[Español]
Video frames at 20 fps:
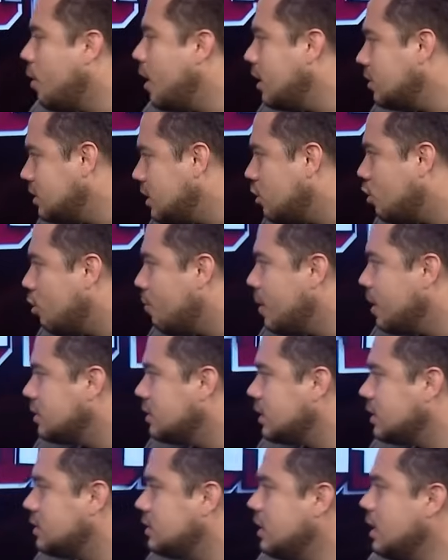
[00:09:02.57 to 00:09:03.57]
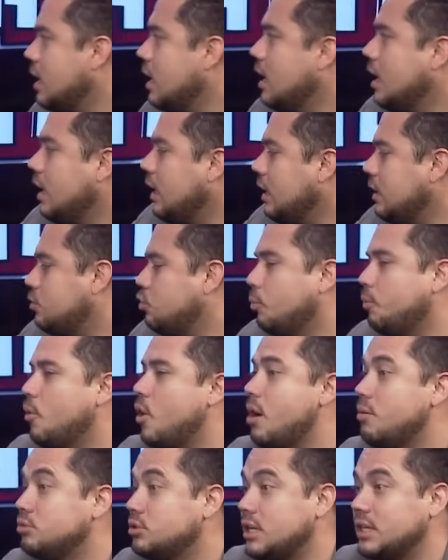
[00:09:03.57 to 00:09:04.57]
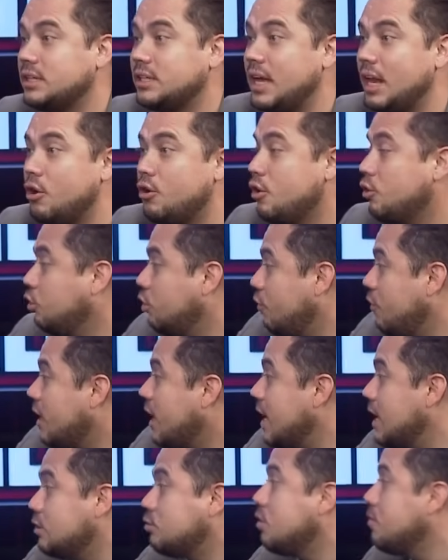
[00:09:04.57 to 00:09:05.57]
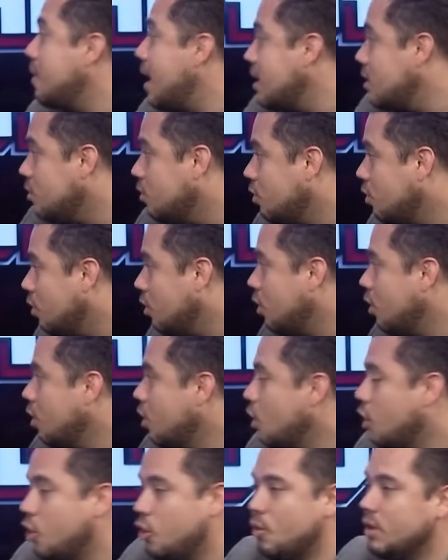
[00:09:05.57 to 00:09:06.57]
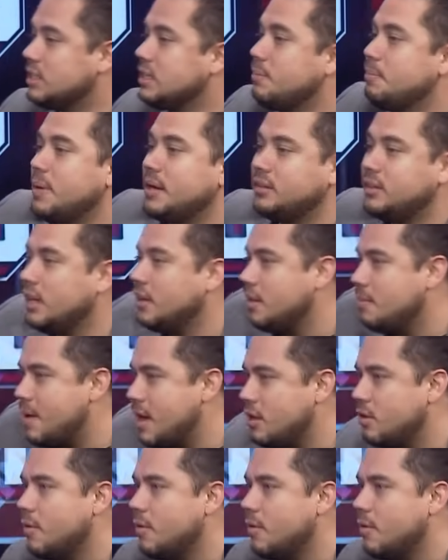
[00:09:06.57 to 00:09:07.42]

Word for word: cinco meses. Y supongamos que, lo notifican eso en mayo. No es a partir, a partir de, la